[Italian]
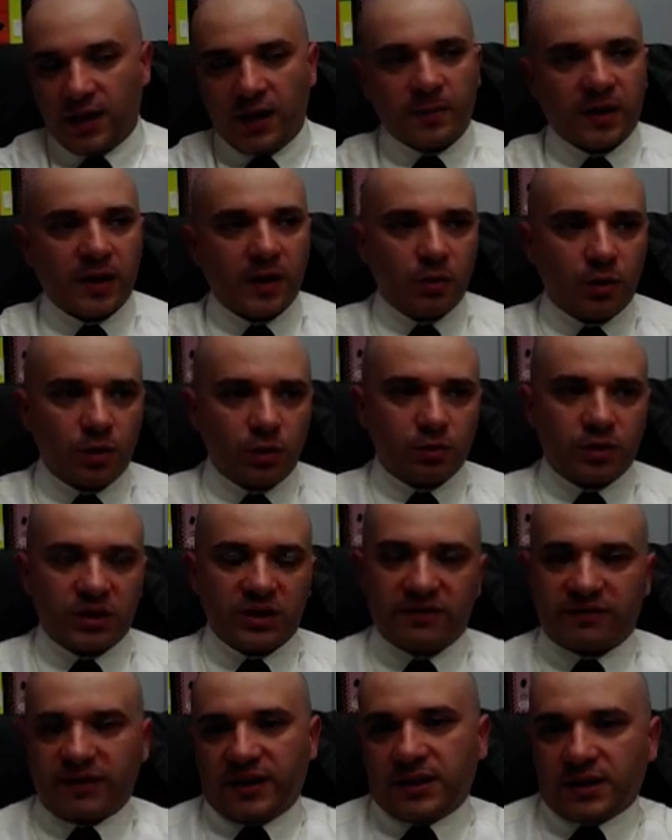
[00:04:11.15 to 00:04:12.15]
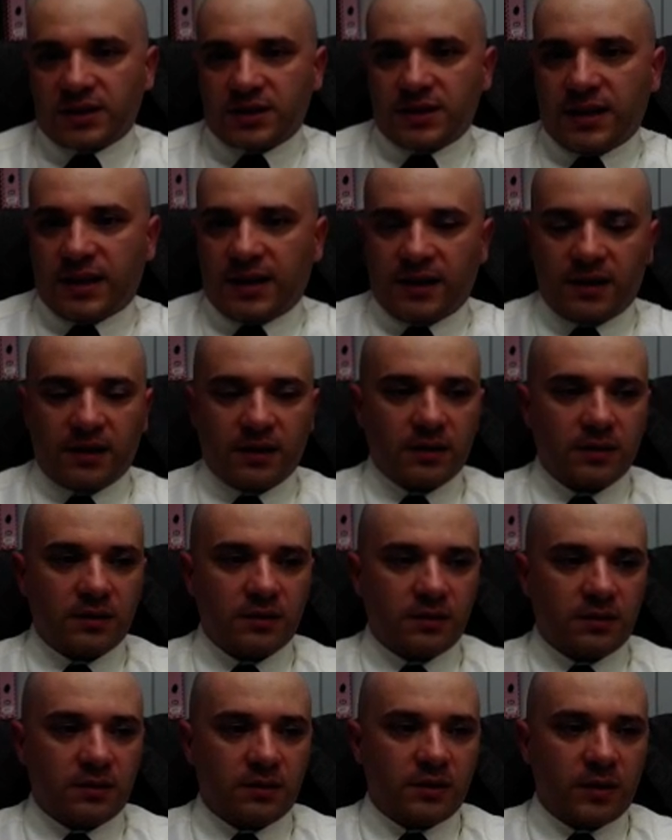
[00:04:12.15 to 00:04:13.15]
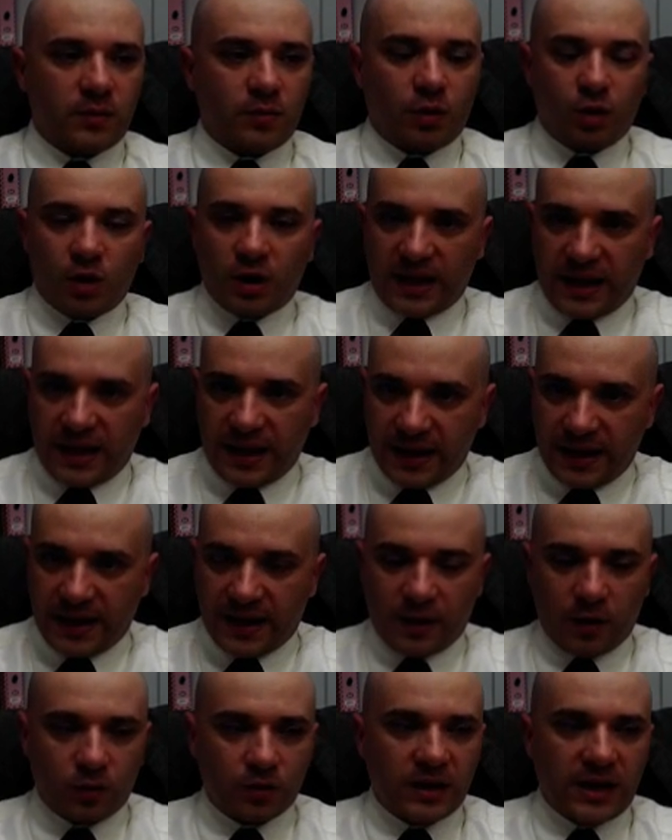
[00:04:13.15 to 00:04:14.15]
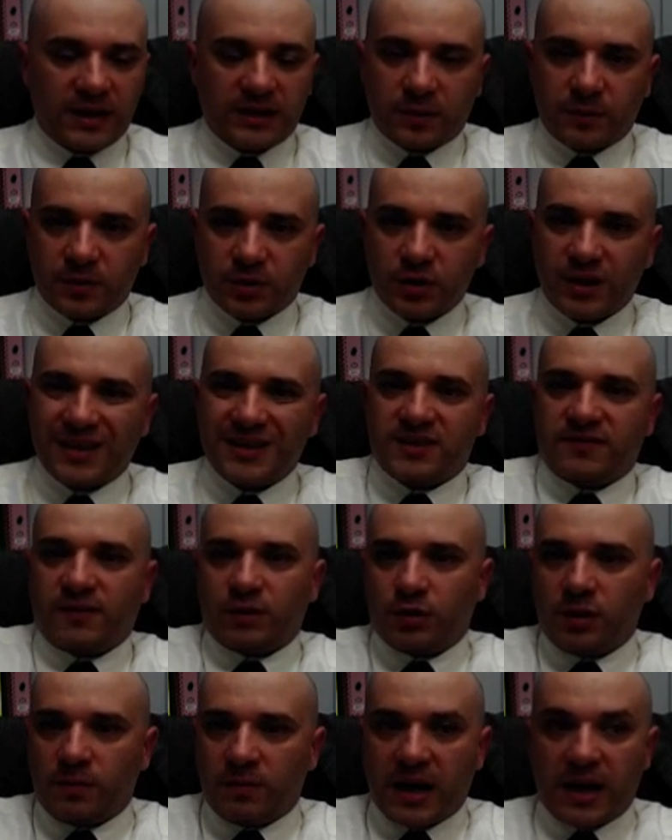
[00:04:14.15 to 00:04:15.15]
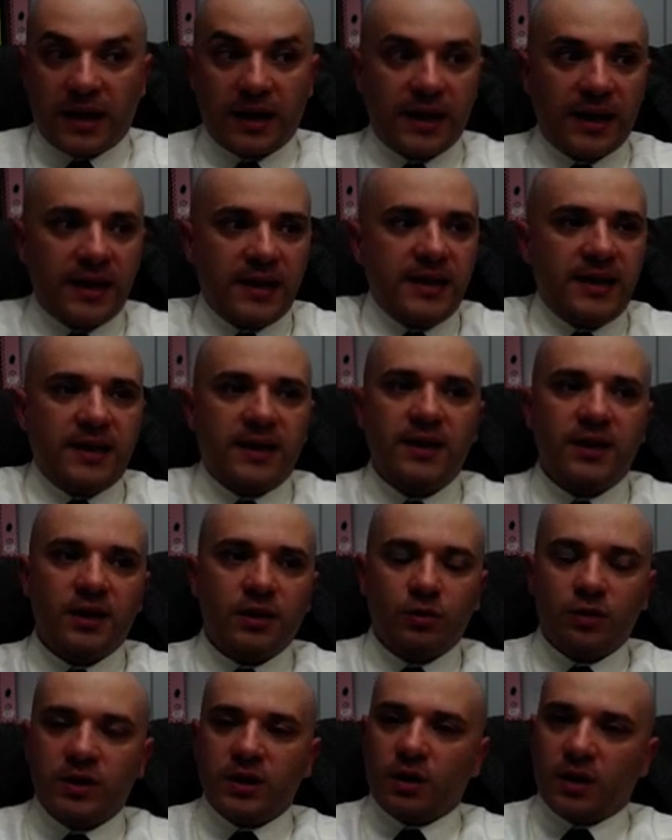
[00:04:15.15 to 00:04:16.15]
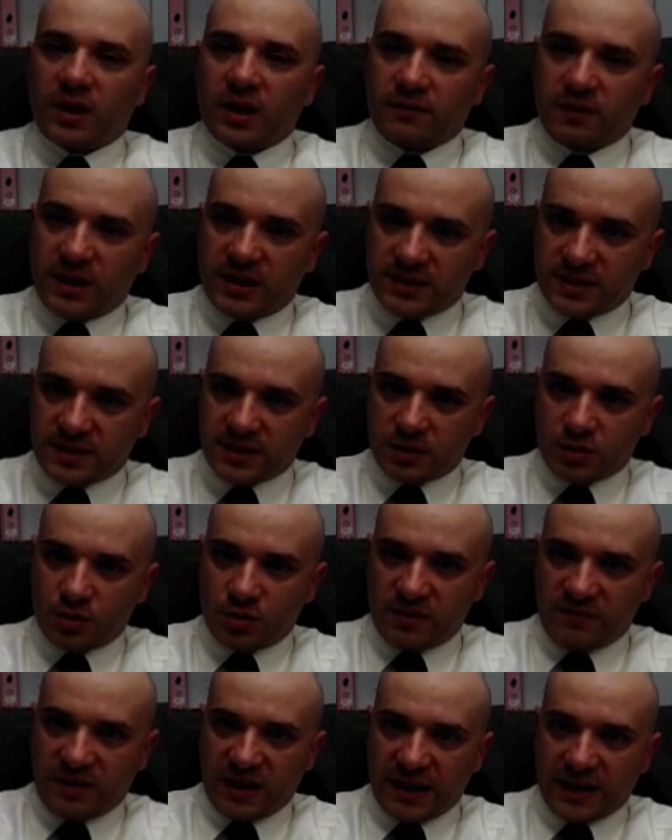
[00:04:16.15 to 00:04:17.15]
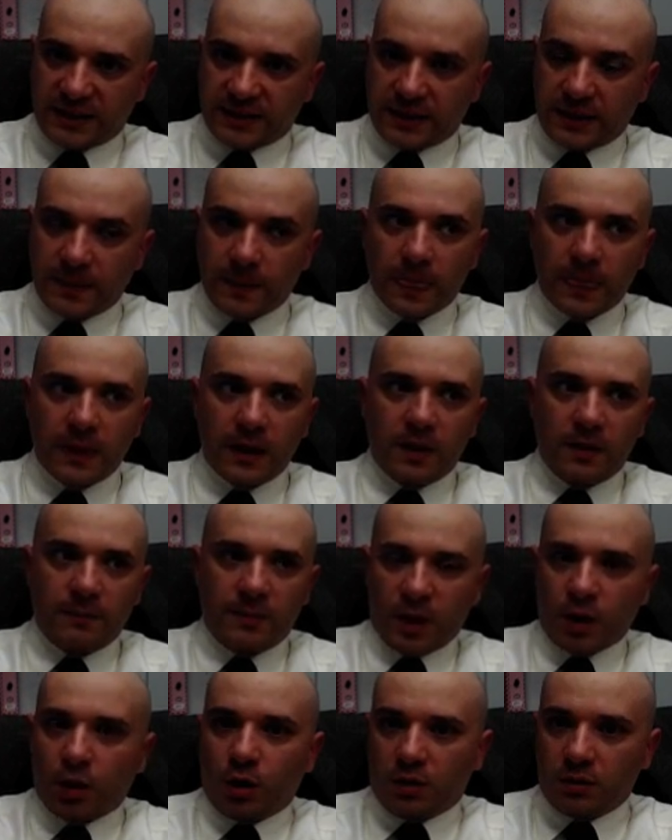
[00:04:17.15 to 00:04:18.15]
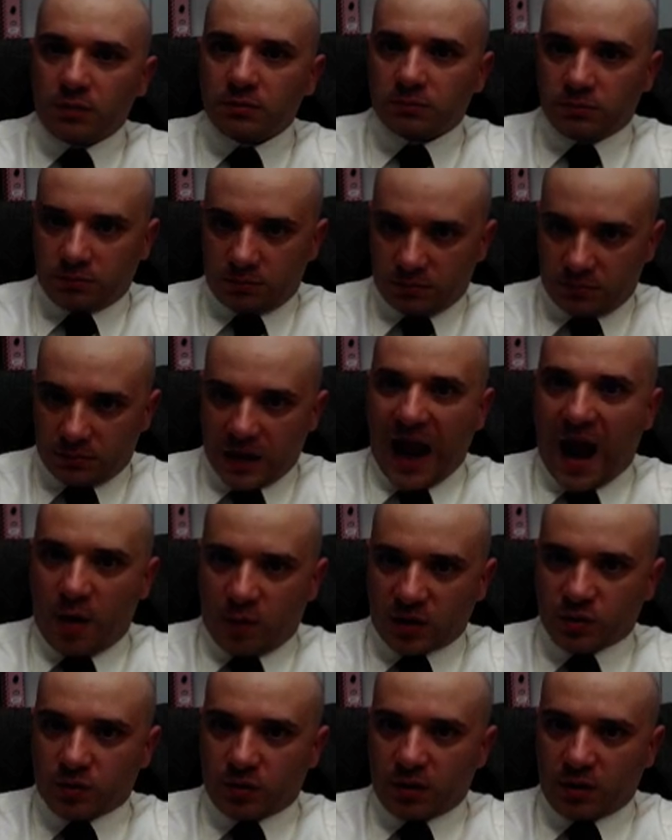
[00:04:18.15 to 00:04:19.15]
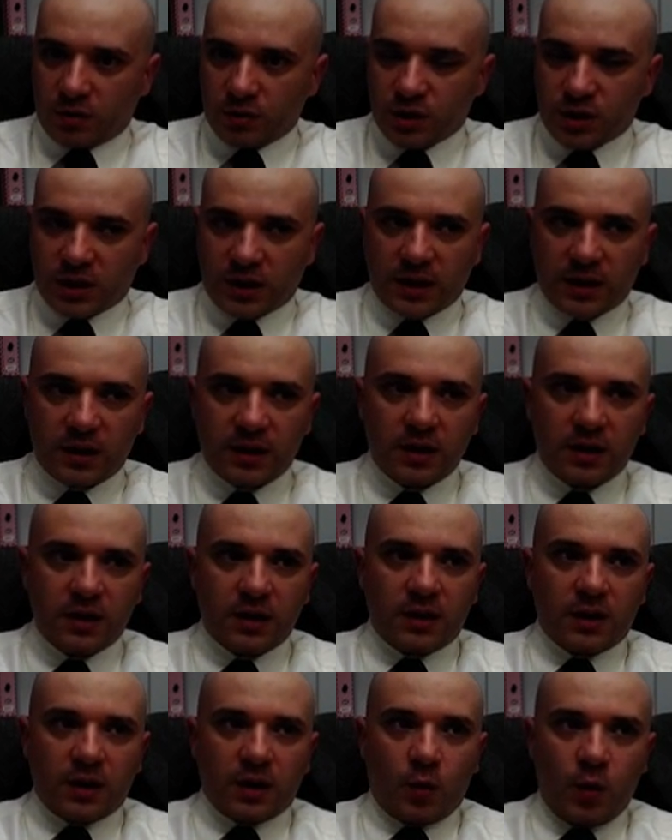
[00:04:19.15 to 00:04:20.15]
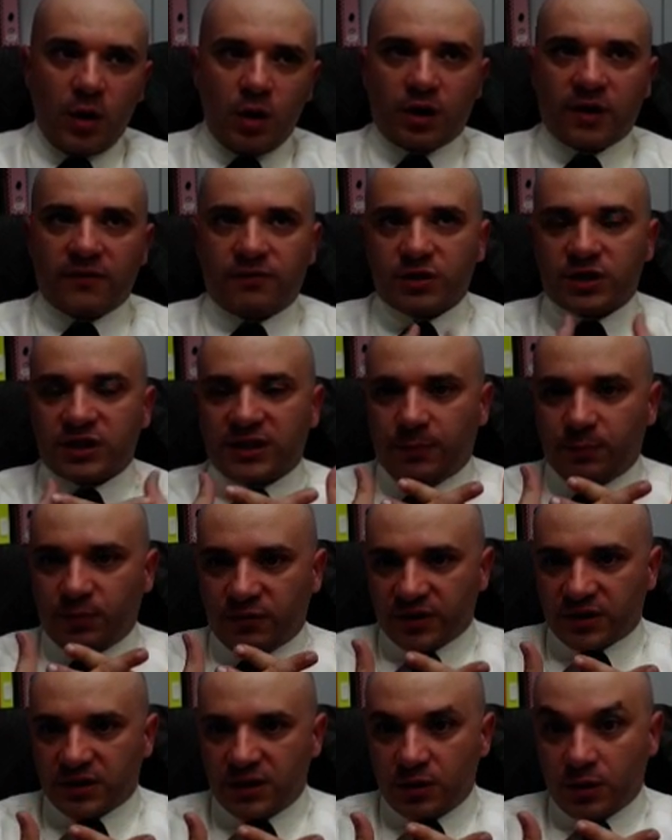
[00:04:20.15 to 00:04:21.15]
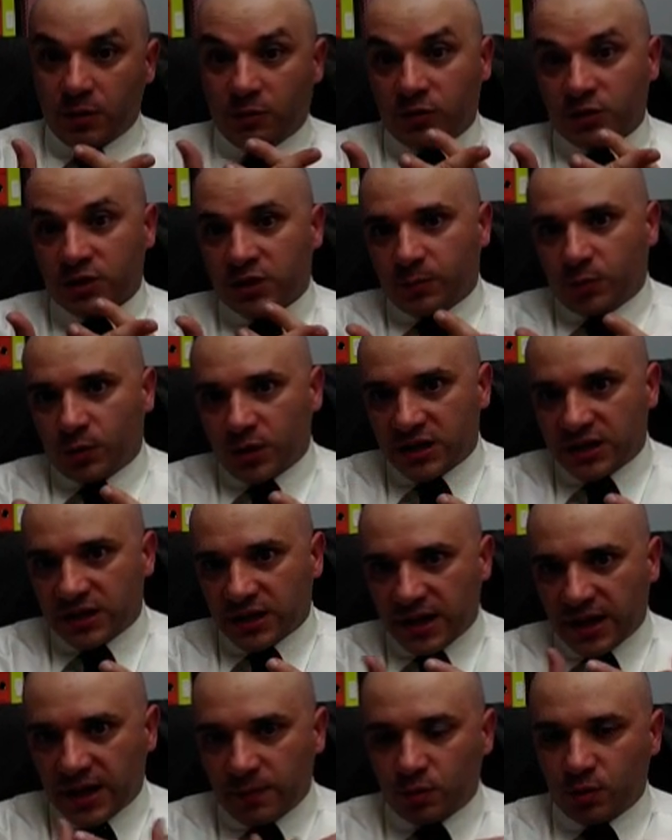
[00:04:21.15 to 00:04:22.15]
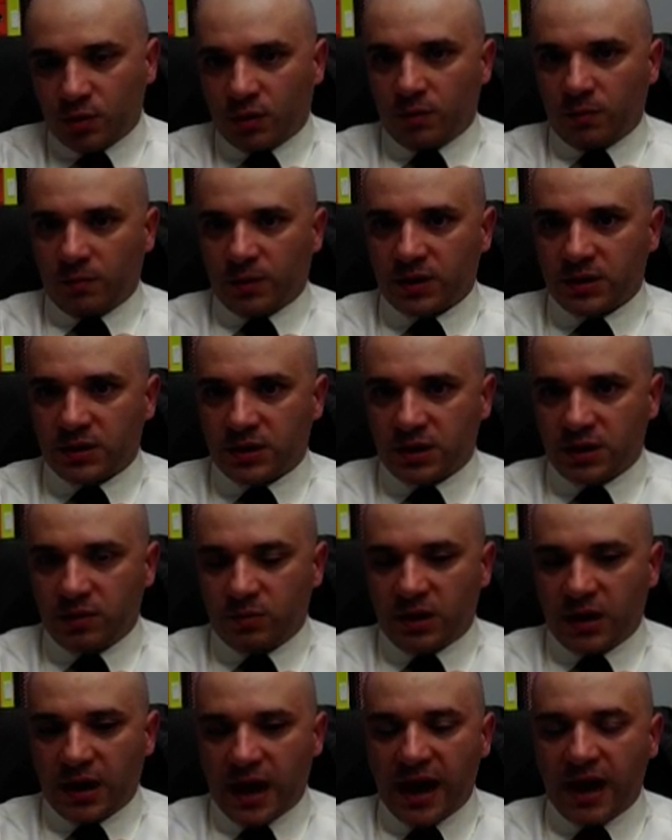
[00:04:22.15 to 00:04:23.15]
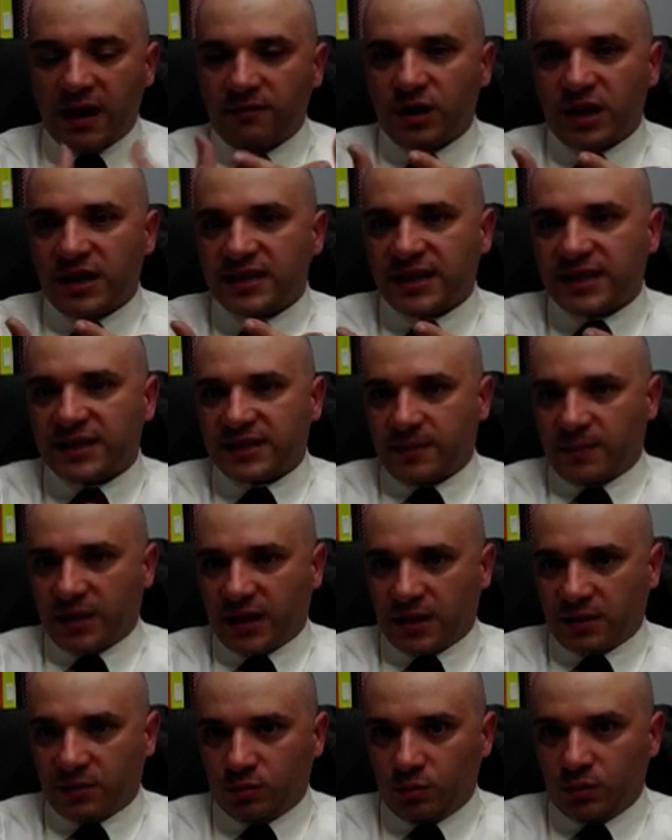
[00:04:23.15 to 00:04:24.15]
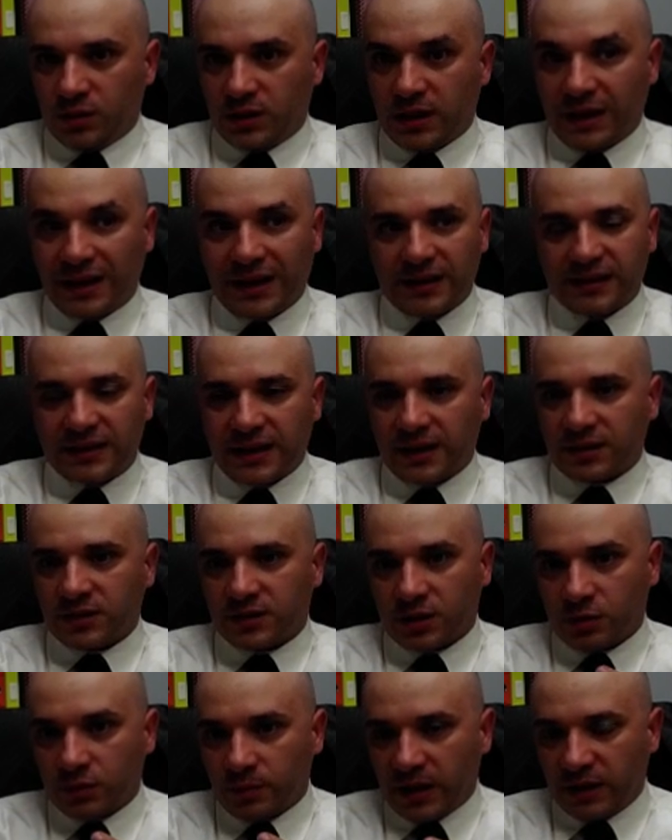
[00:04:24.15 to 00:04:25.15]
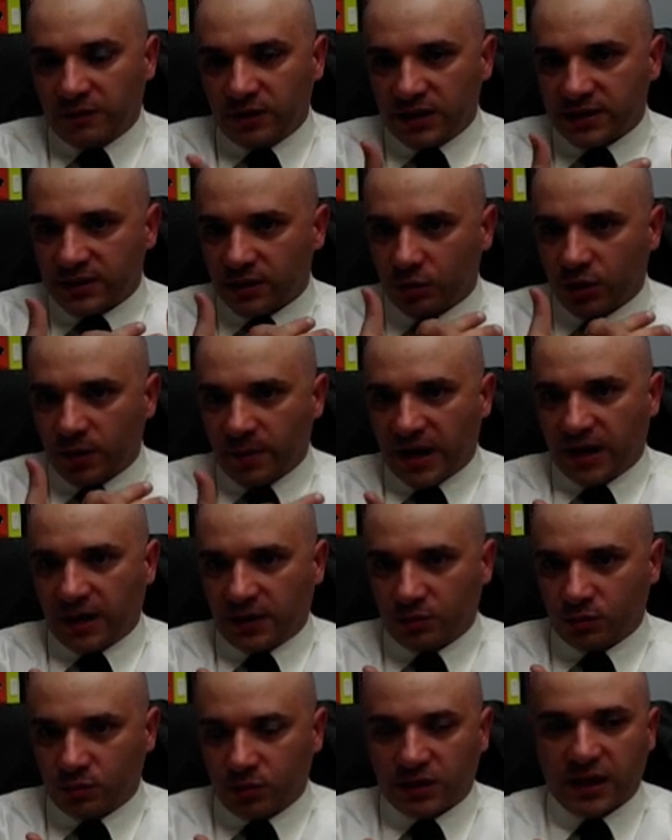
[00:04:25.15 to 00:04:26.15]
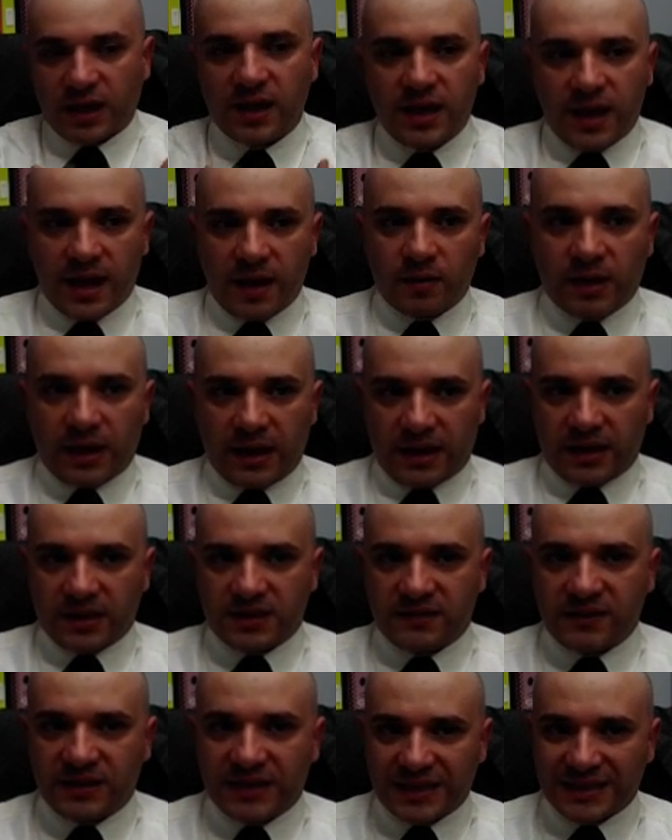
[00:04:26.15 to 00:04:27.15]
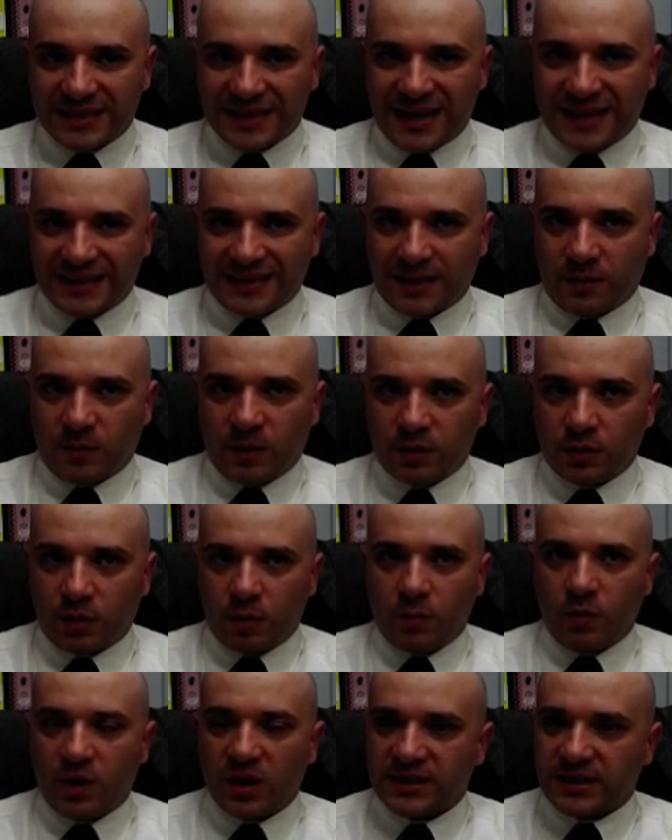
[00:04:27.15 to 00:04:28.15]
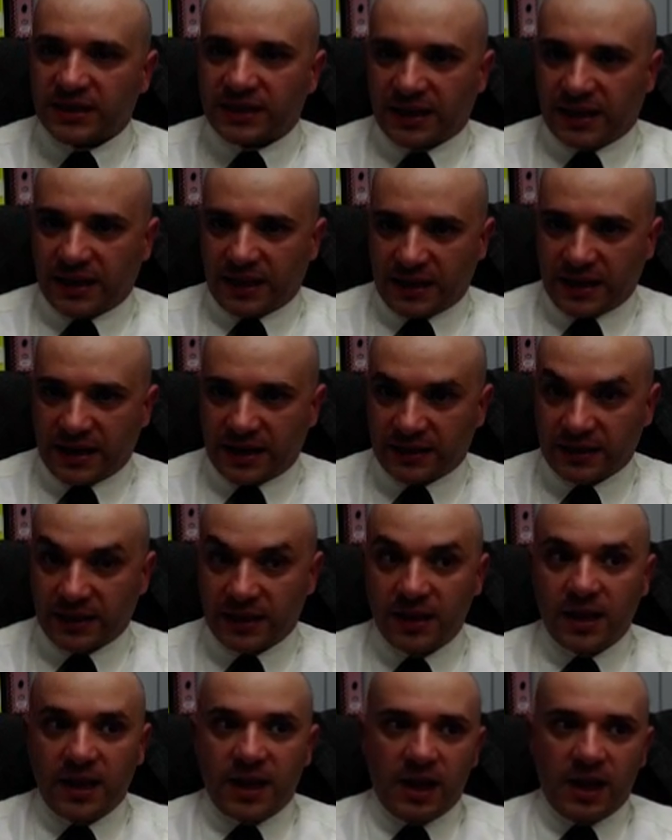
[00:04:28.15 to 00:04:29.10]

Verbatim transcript: Perché un conto è difendersi dal, eh, da un collega o da altre persone che ci fanno del male, e lì non dico che la violenza sia giustificata, però ha una sua logica quello che forse dà più fastidio, forse può essere anche più incomprensibile, è la violenza che sembra gratuita. In realtà, secondo me, la violenza non è mai gratuita. È una, l'aggressività scatta quando comunque è stata caricata.